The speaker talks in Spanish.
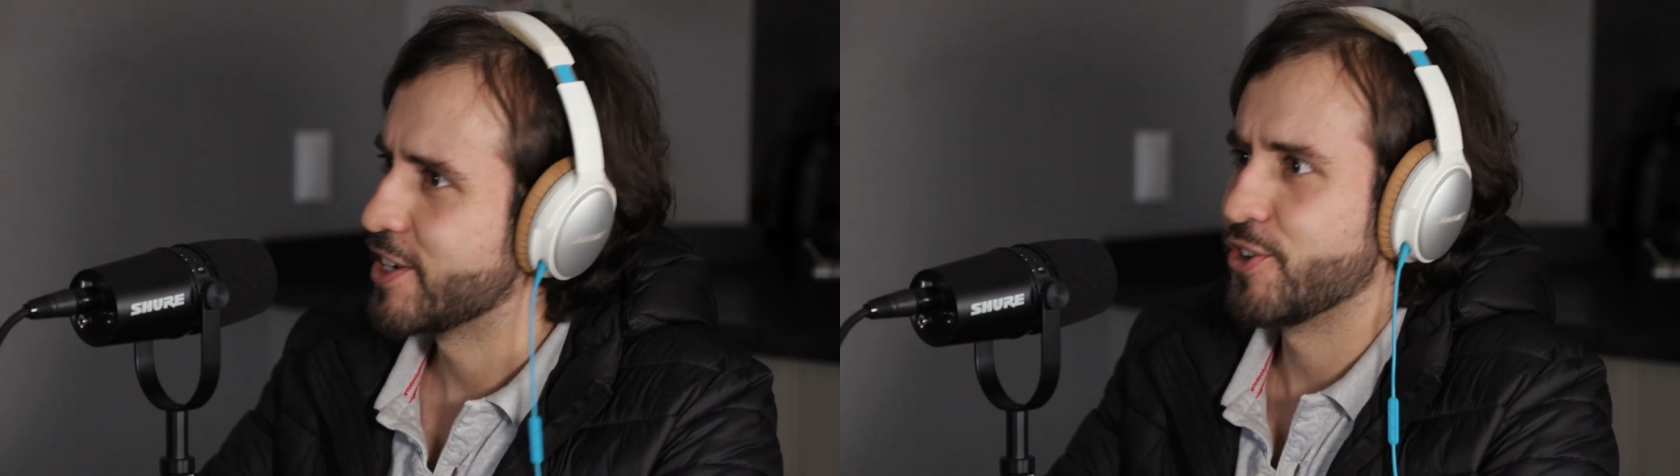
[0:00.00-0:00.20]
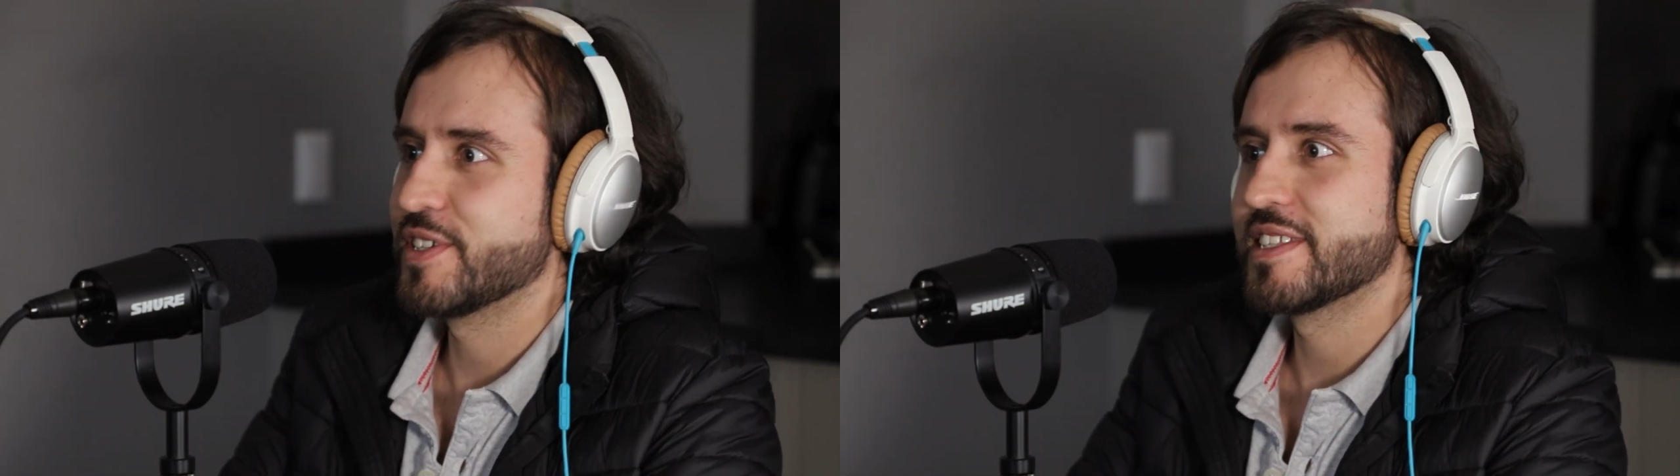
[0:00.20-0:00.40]

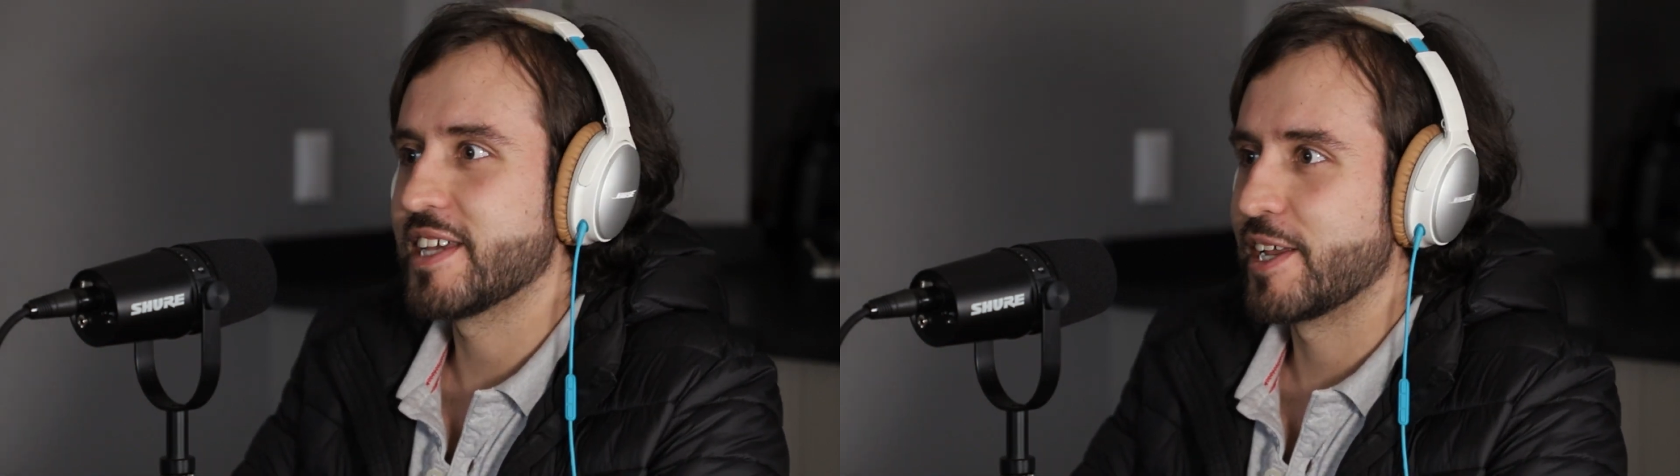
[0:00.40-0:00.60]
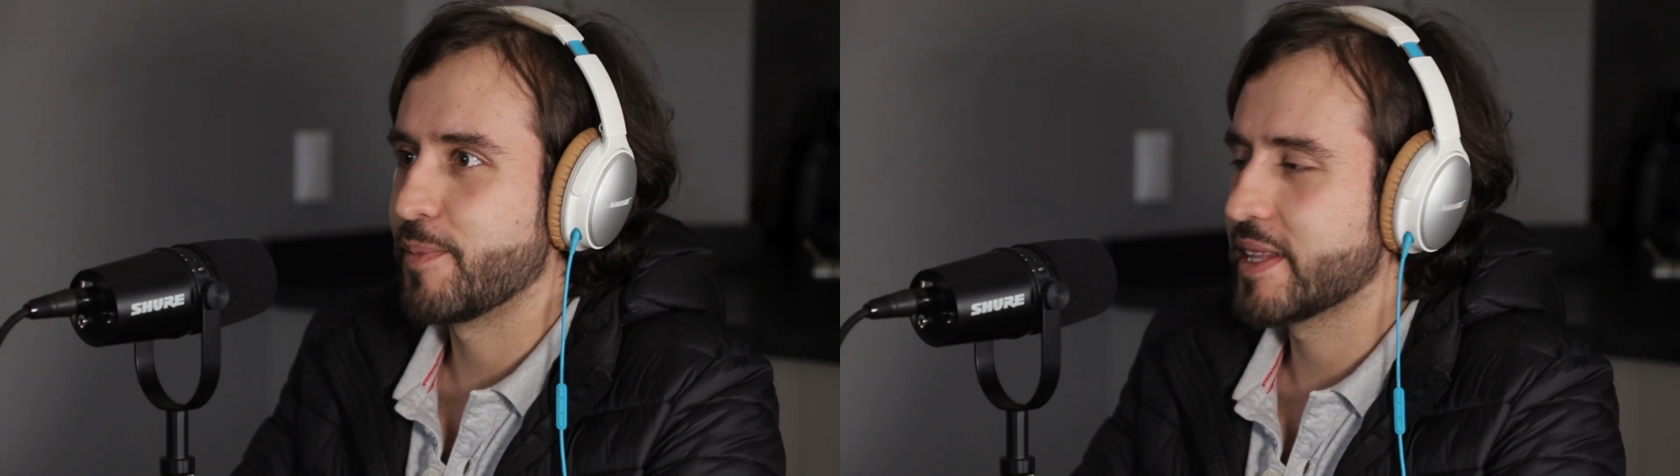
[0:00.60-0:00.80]
no
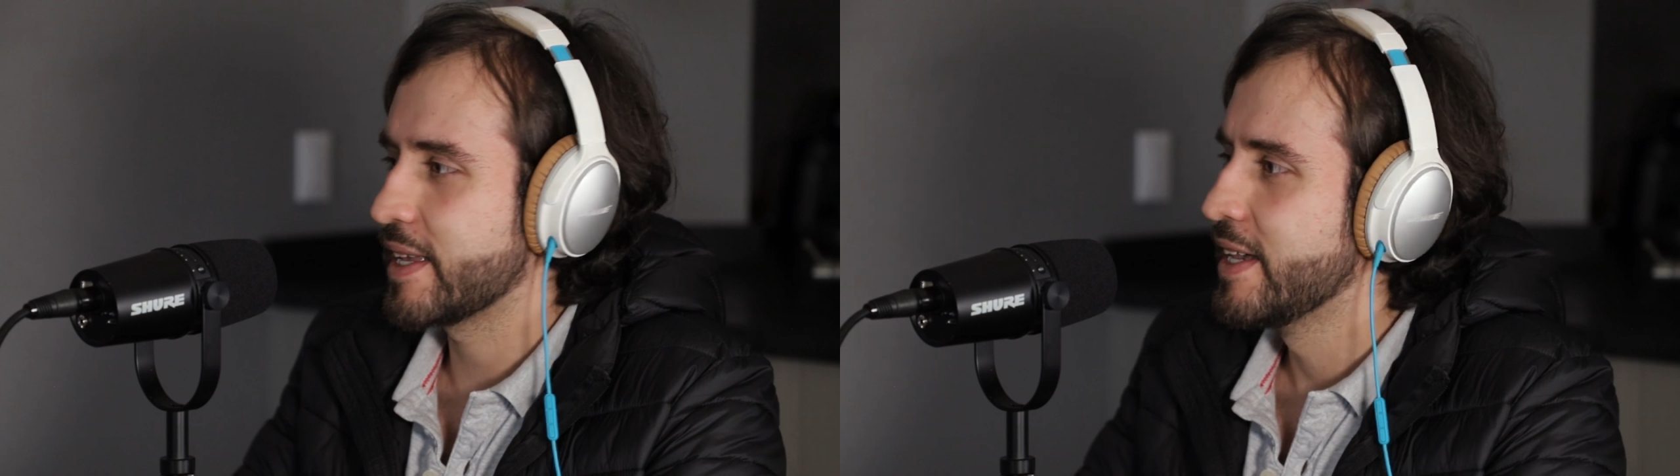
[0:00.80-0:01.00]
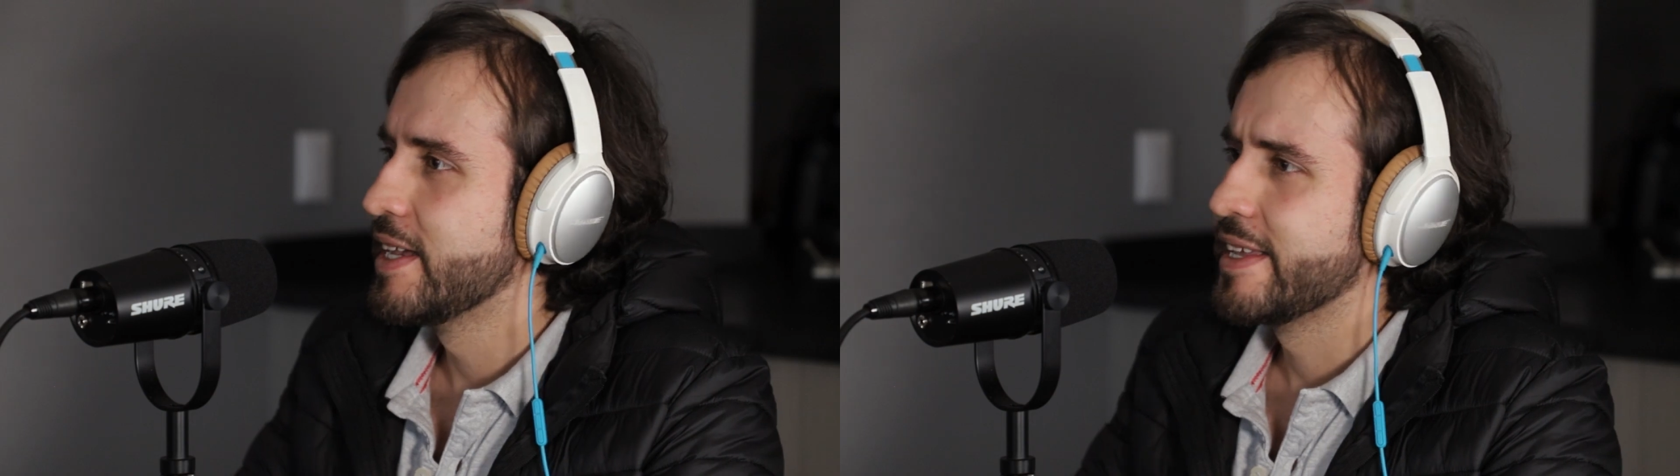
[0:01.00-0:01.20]

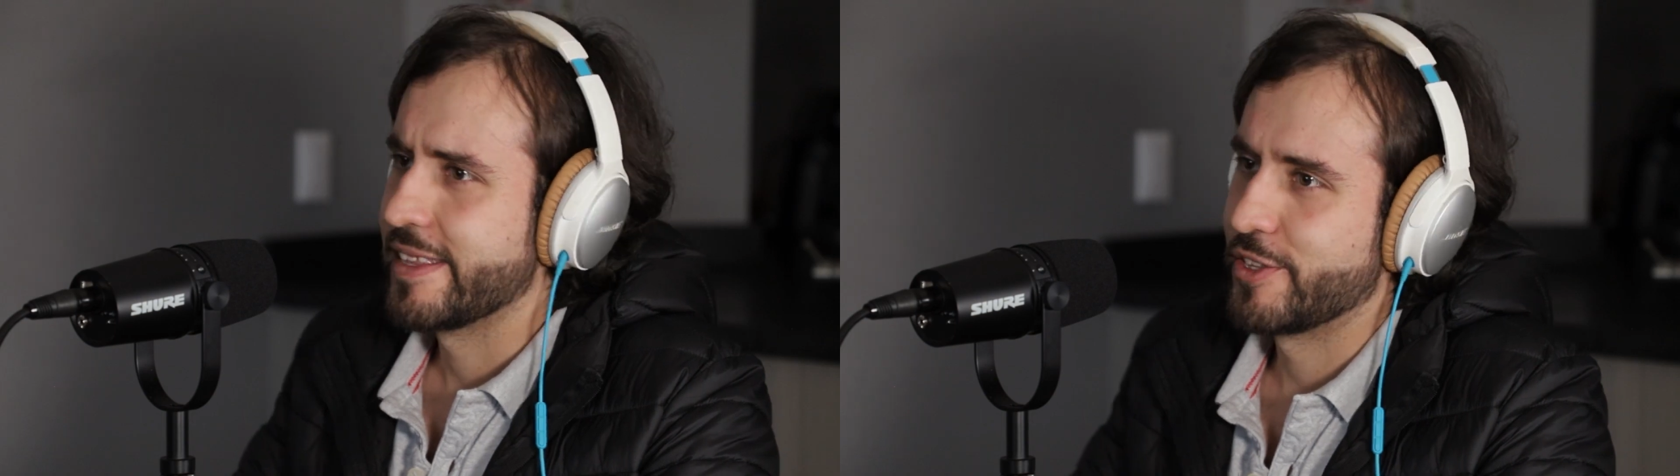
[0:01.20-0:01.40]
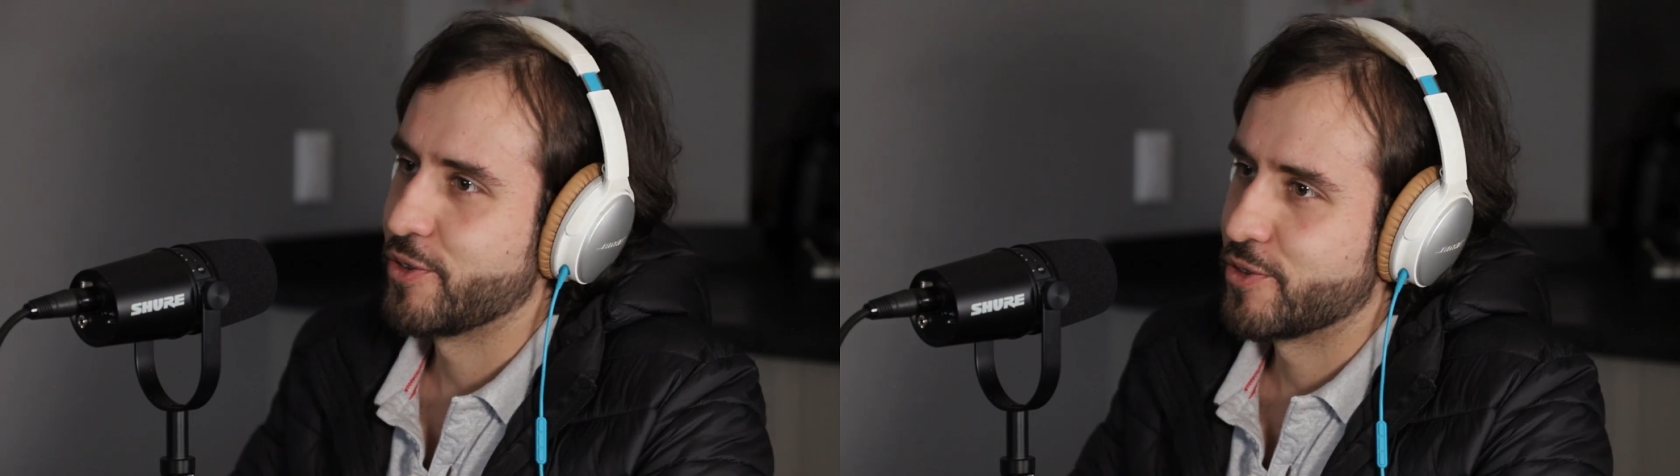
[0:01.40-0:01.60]
necesariamente,
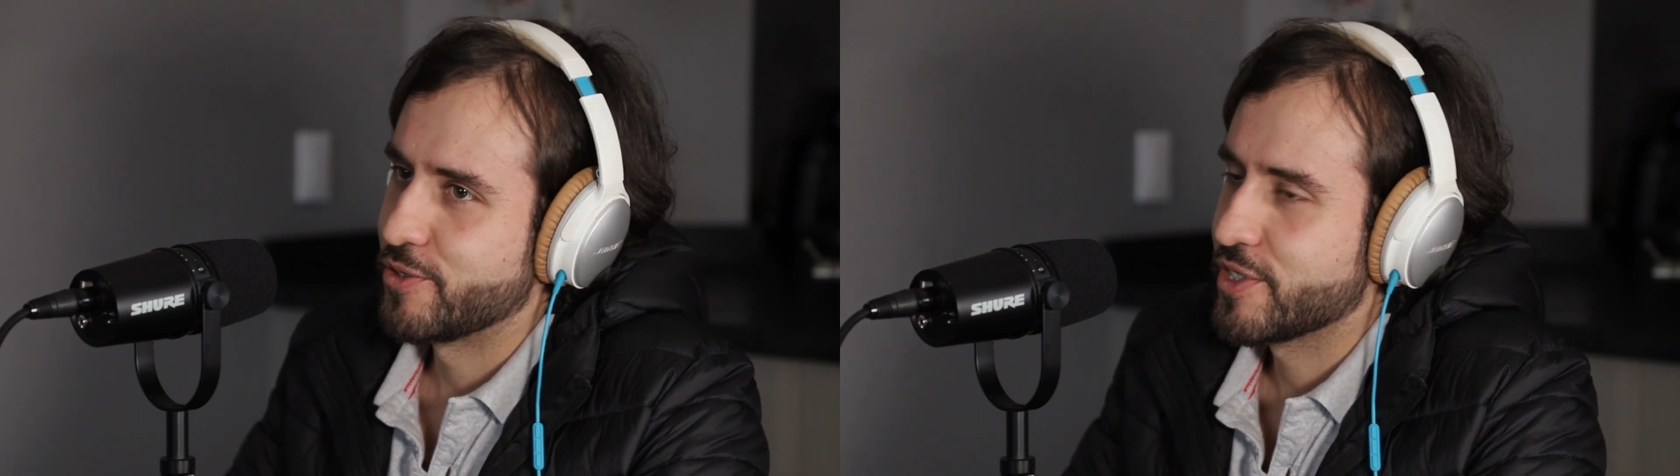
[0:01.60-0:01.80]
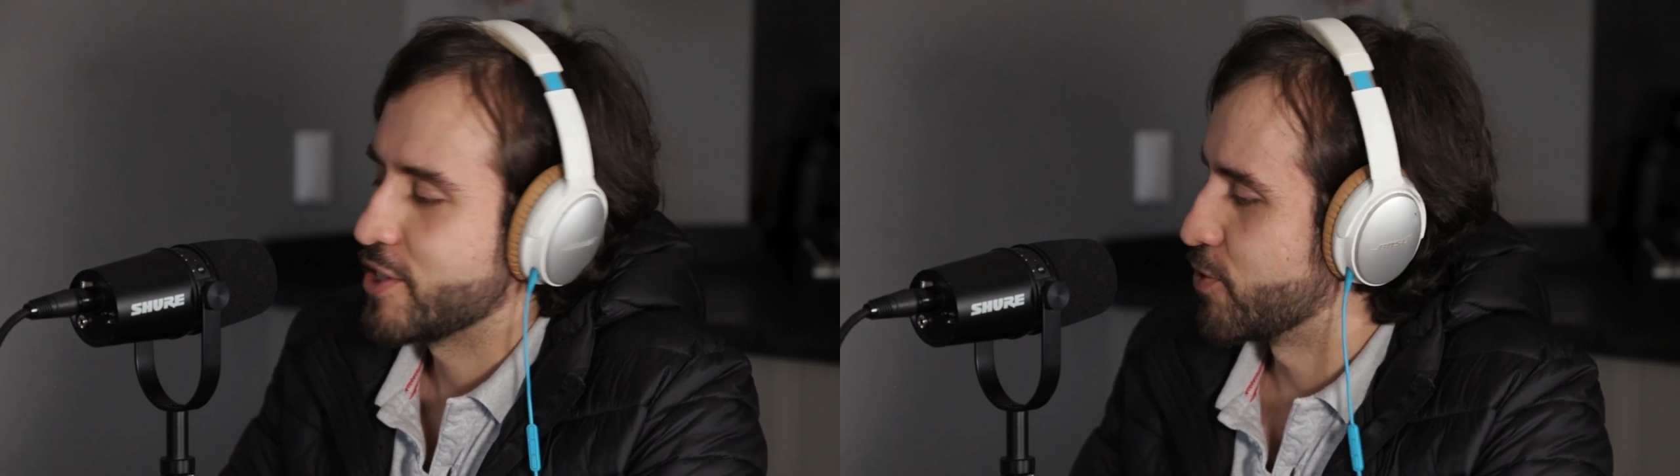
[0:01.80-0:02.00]
yo, no sé,